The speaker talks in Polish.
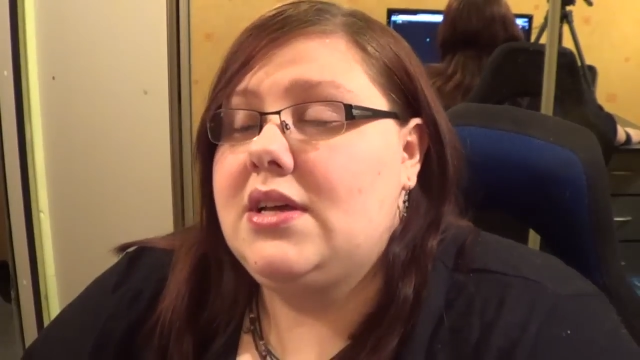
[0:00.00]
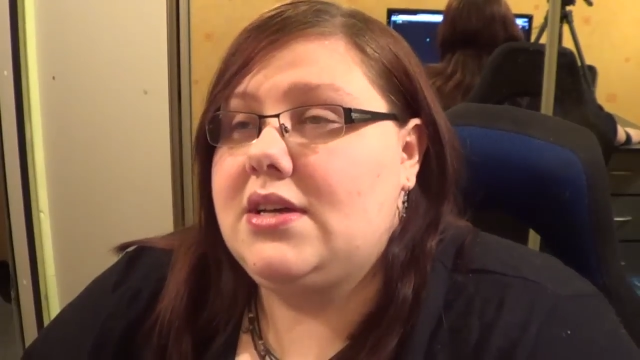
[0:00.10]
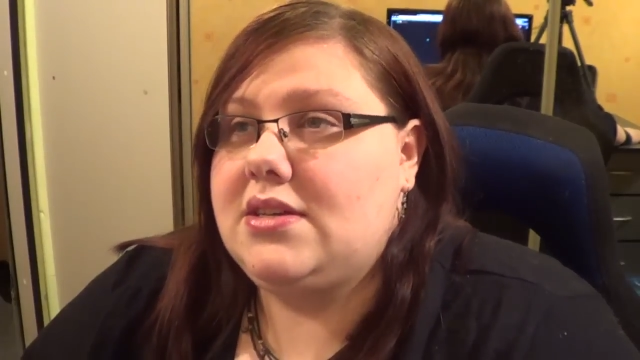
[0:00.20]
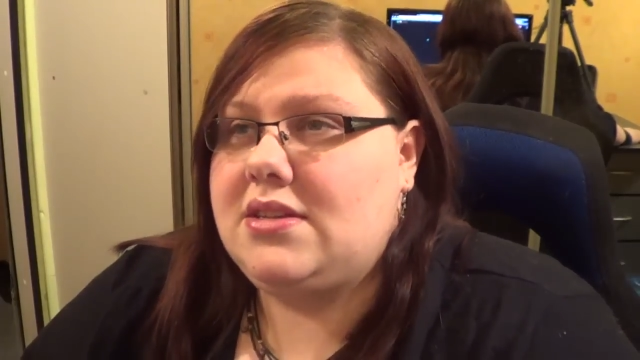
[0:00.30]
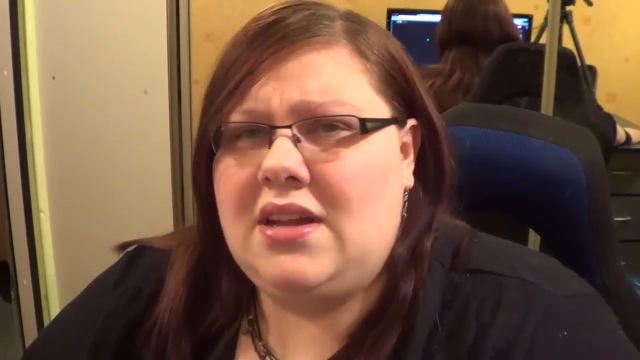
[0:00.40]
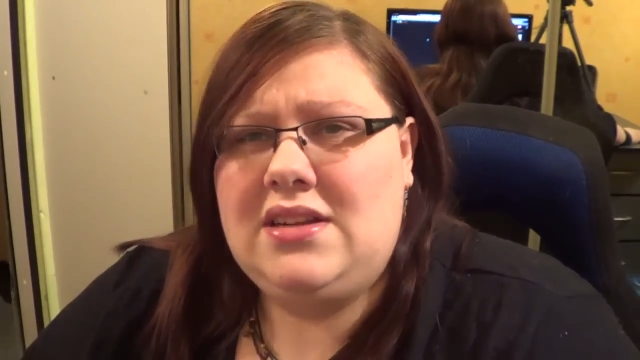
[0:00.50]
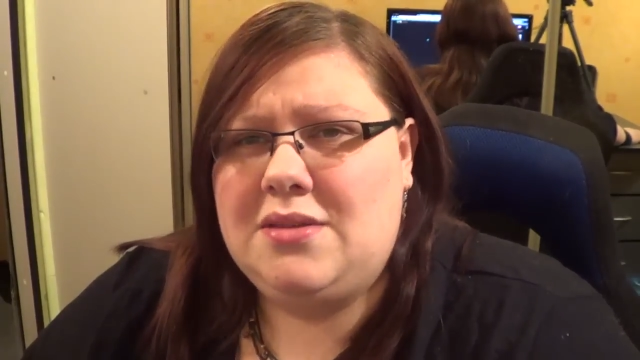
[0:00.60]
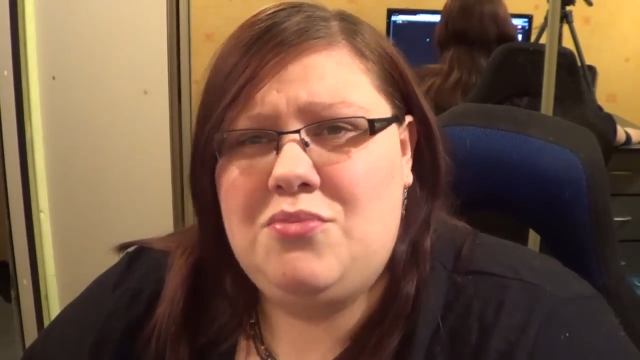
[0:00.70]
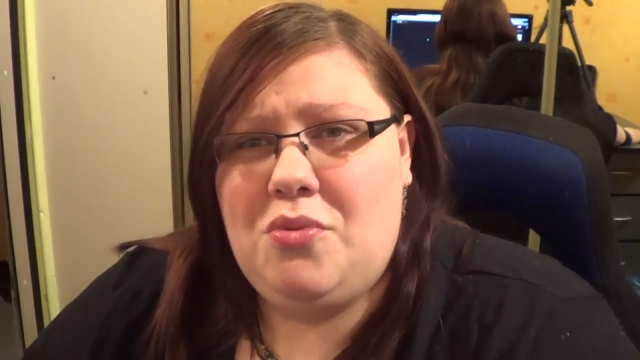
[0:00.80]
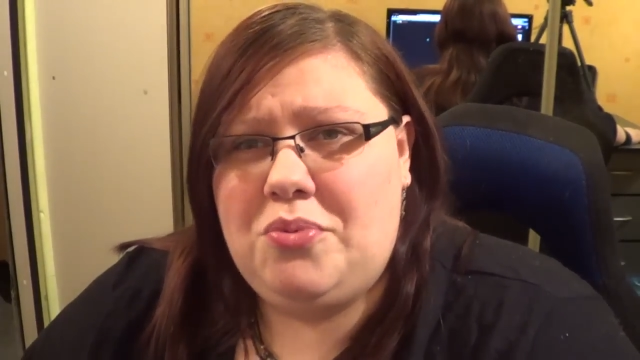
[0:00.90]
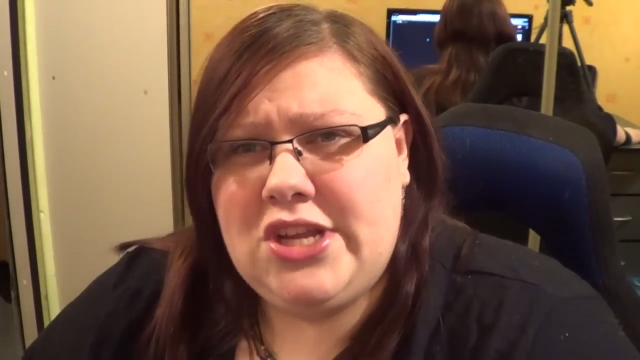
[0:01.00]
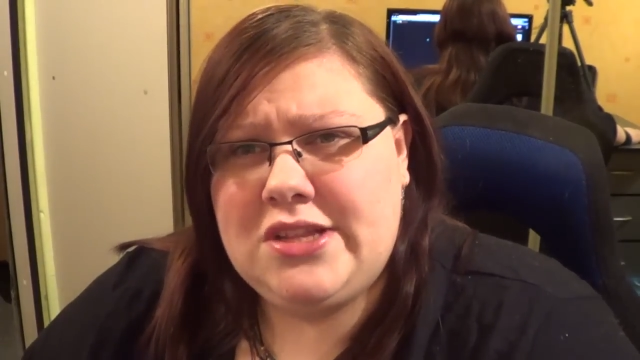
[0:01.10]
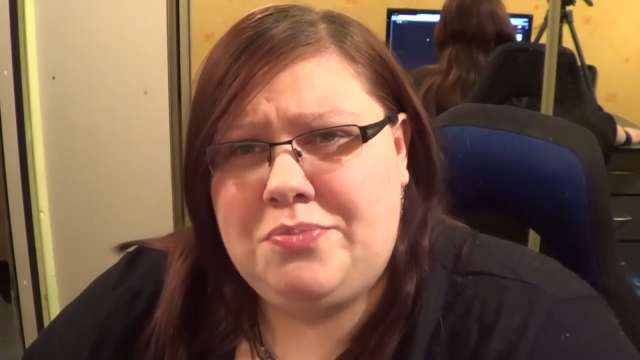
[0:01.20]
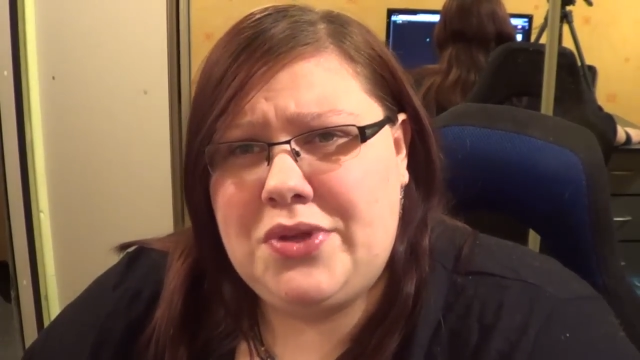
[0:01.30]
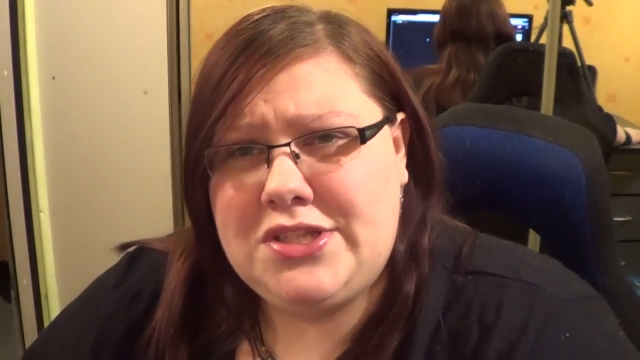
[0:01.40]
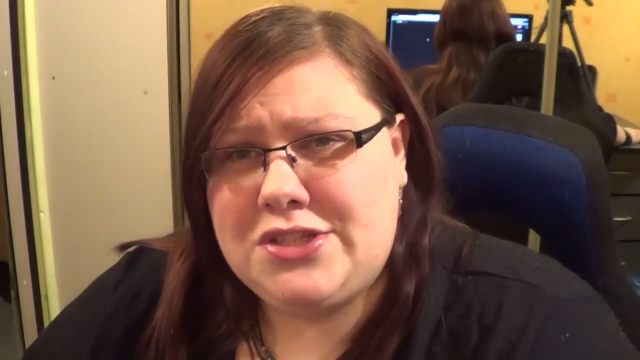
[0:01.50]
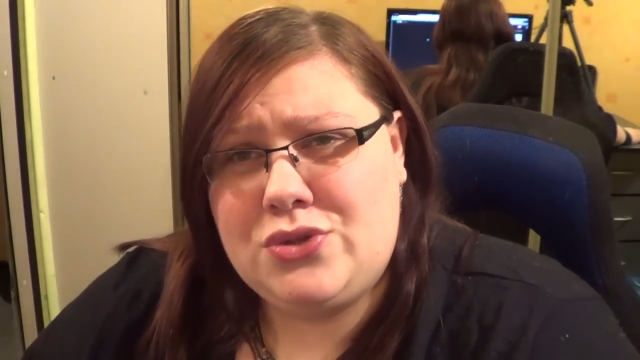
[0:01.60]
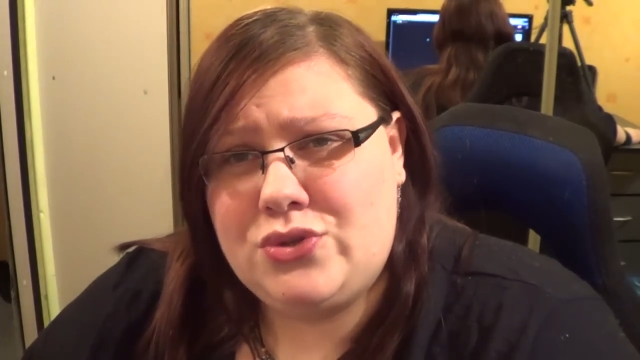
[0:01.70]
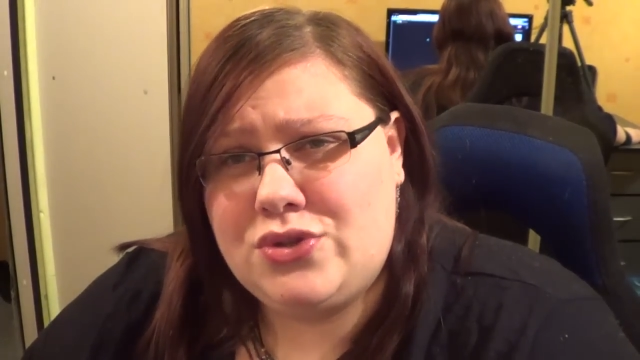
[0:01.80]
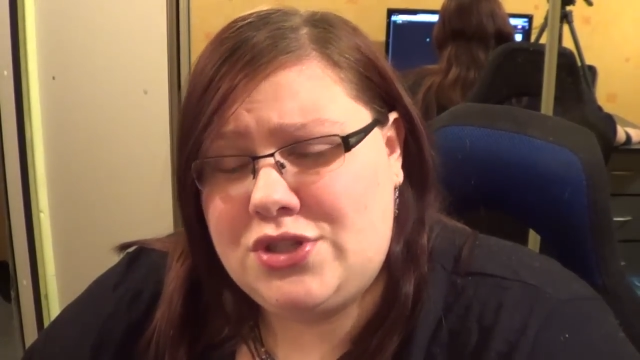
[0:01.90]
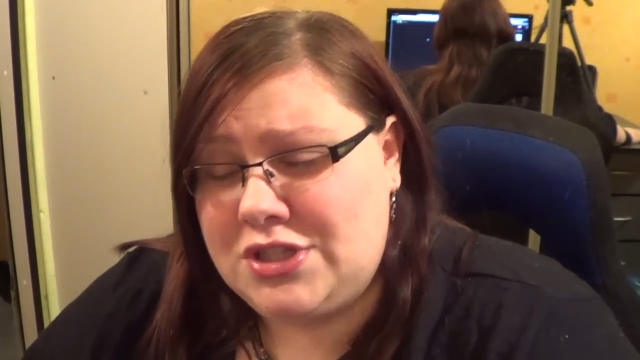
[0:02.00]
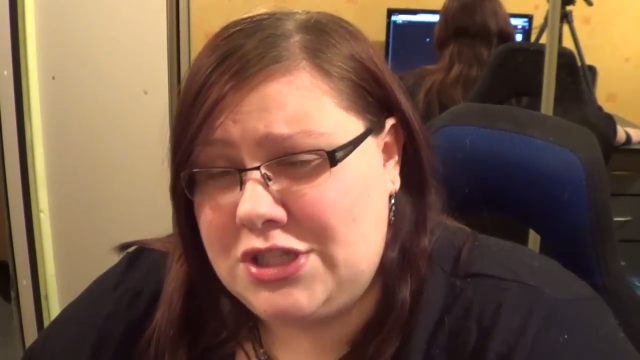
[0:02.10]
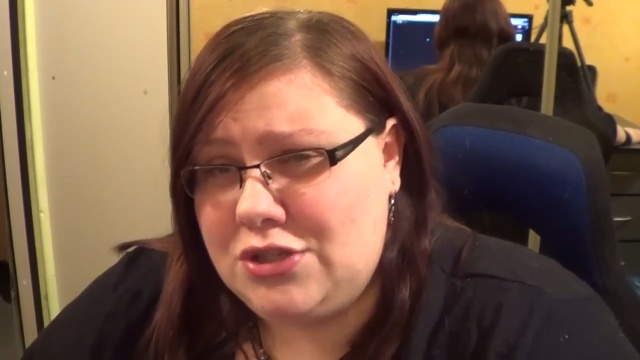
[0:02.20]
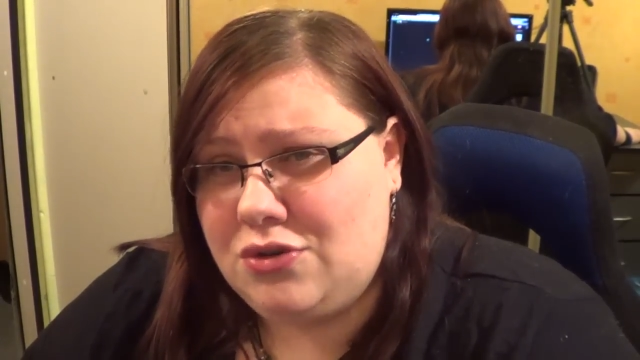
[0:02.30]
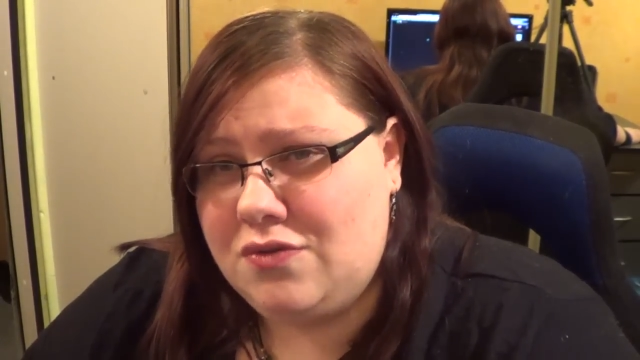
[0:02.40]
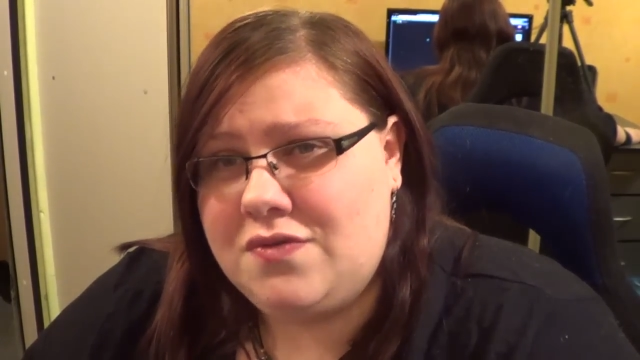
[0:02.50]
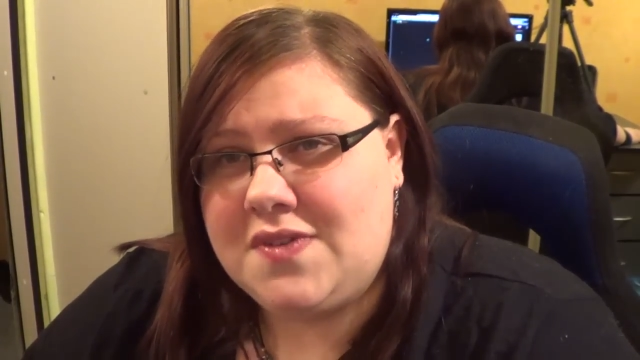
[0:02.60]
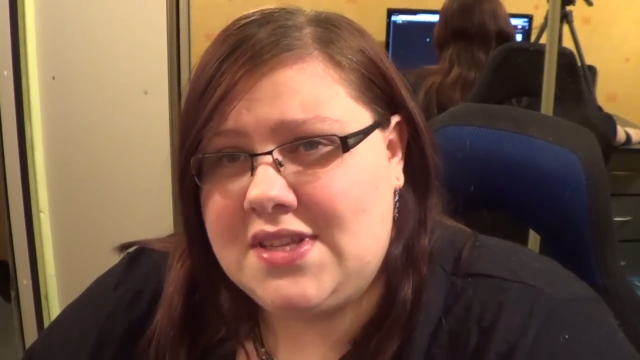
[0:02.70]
E, ale tam było ponad 50 odcinków,